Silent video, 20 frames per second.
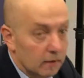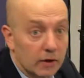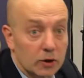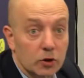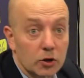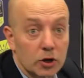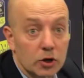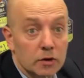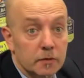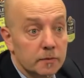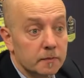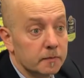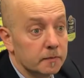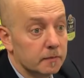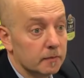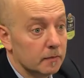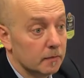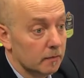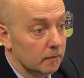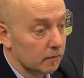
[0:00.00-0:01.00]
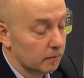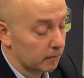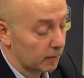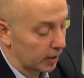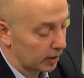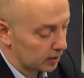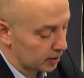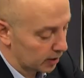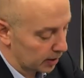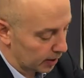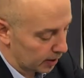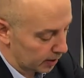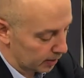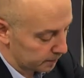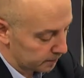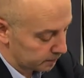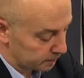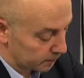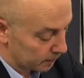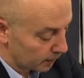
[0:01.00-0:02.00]
Vado io? Vai. Beh,
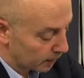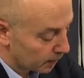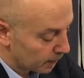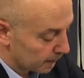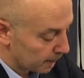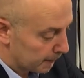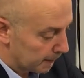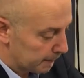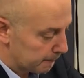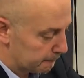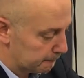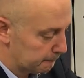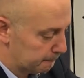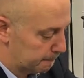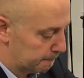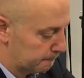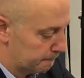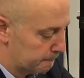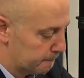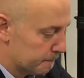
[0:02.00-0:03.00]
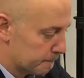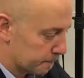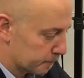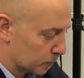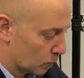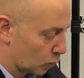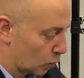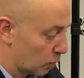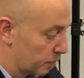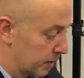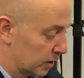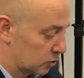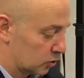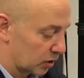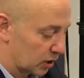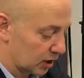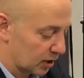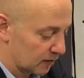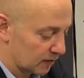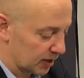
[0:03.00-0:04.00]
direi un
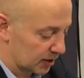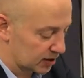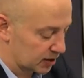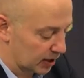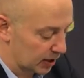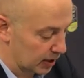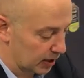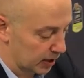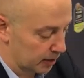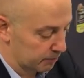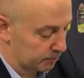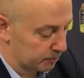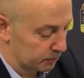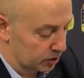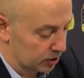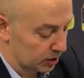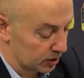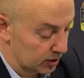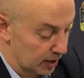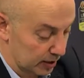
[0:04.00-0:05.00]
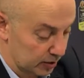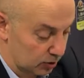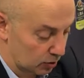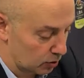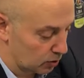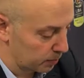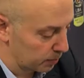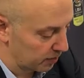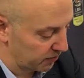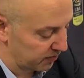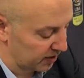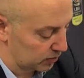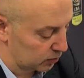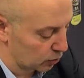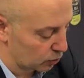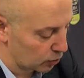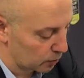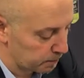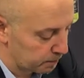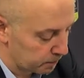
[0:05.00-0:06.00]
commento che deve essere sintetico. Mi ha
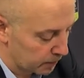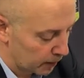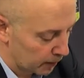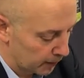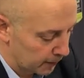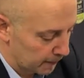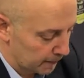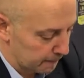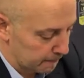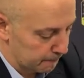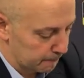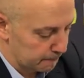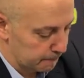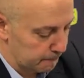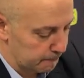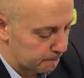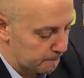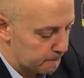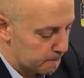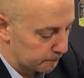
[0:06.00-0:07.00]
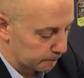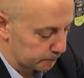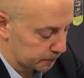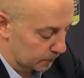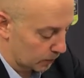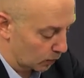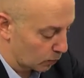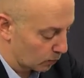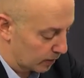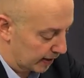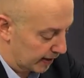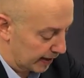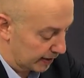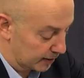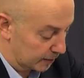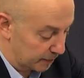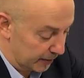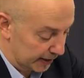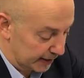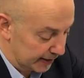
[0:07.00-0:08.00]
fatto una
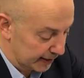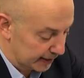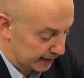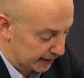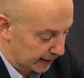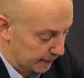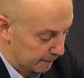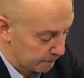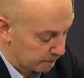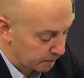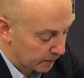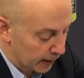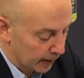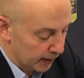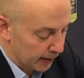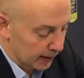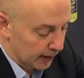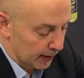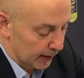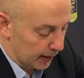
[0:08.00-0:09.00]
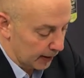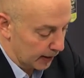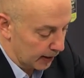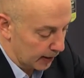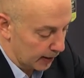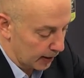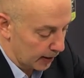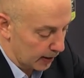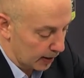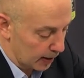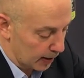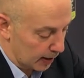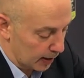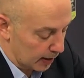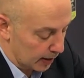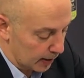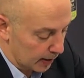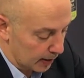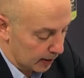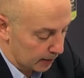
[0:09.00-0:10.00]
grande partita.
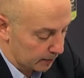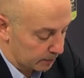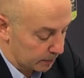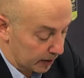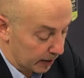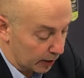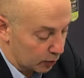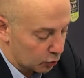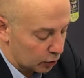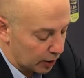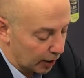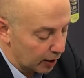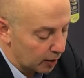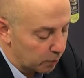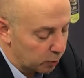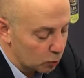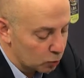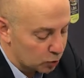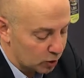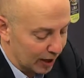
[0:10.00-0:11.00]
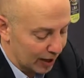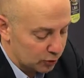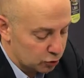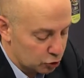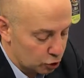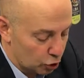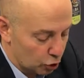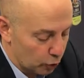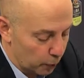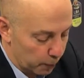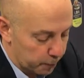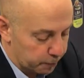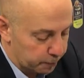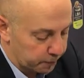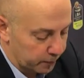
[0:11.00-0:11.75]
Uh, credo che il punteggio